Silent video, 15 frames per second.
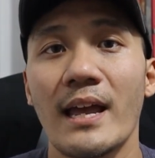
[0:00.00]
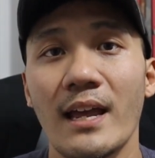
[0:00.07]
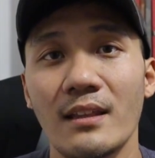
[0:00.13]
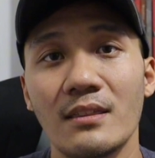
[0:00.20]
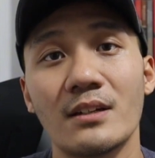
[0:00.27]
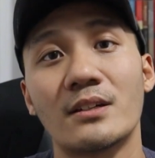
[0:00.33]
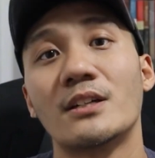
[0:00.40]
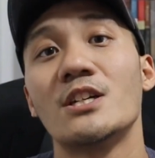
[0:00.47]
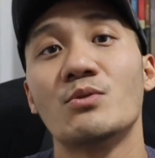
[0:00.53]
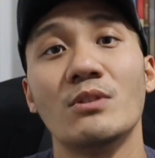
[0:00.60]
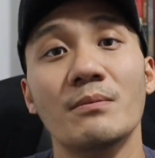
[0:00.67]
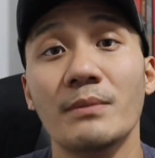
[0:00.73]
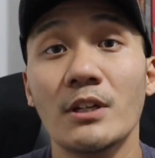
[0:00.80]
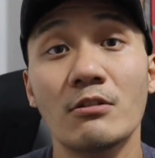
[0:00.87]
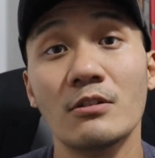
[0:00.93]
And the
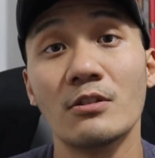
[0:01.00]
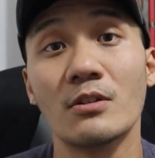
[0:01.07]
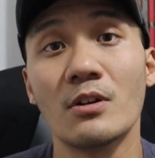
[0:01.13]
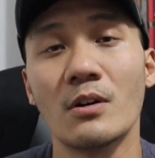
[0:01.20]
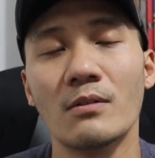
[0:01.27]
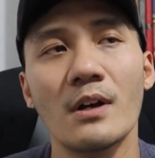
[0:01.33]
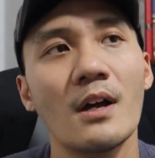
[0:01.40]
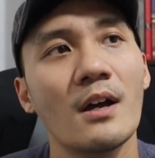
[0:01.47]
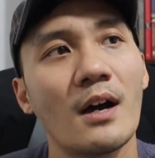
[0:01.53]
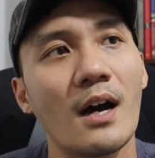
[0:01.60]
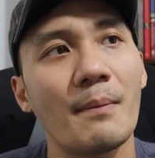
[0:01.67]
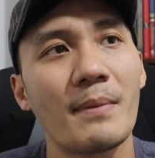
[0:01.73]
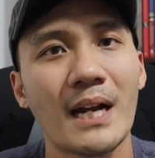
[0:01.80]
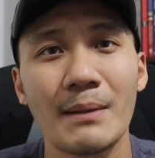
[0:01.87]
hearse will be good to go. Uh,